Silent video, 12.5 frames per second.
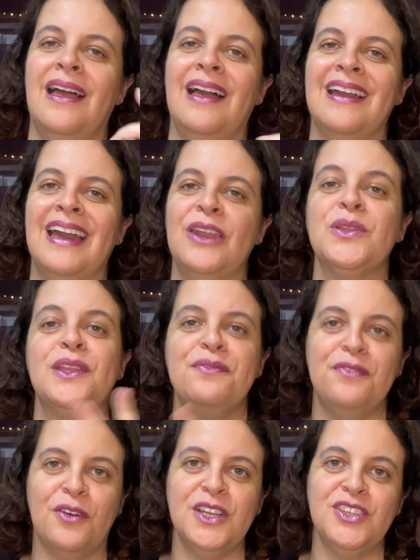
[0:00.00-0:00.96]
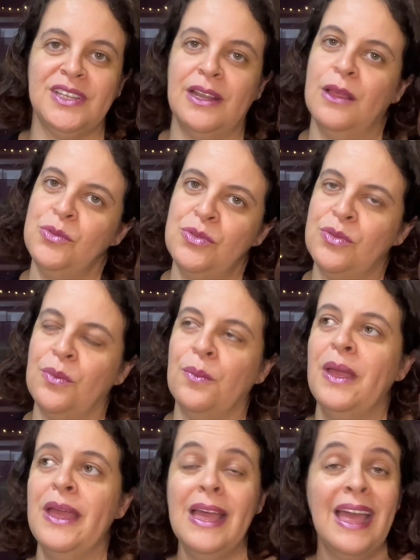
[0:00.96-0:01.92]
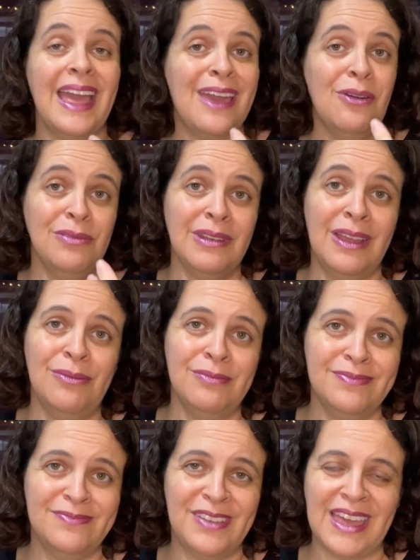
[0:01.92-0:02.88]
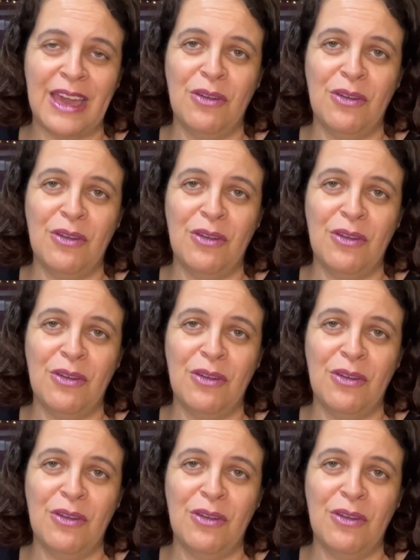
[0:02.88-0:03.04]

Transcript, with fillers: a Garota Forte Nansun. Eu não fiquei